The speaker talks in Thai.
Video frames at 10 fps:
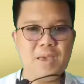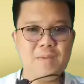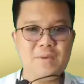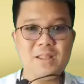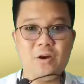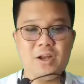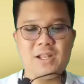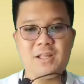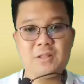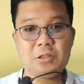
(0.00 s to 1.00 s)
เบบี้ดอท
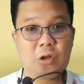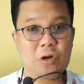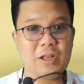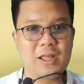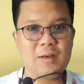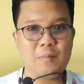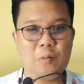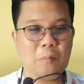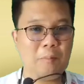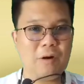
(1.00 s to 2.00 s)
นะตอนนี้
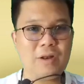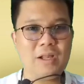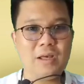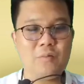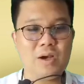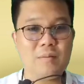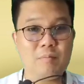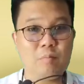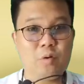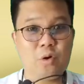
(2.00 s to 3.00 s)
ผมบอกได้เลยว่า
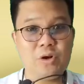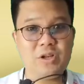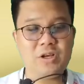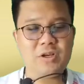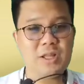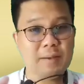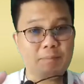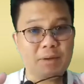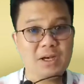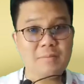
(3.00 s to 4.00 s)
คนถือเนี่ย
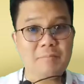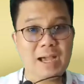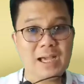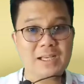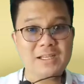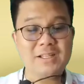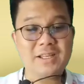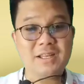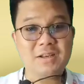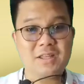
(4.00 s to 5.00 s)
เพิ่มมากขึ้น
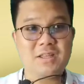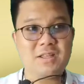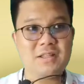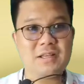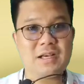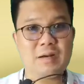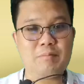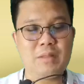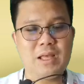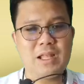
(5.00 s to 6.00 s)
เรื่อยๆนะครับ
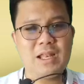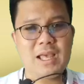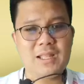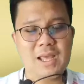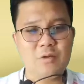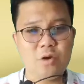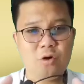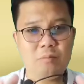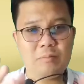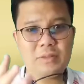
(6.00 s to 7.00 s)
และแนว
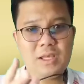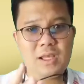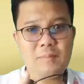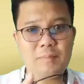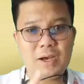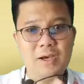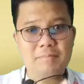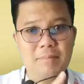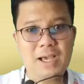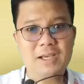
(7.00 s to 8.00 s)
โน้มที่เพิ่
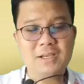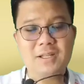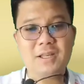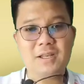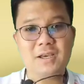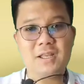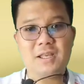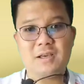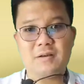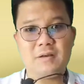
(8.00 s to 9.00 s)
มมากขึ้นเรื่อยๆ
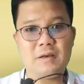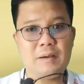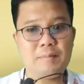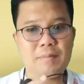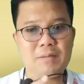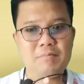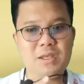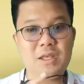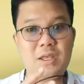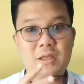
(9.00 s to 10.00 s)
เนี่ย มันมี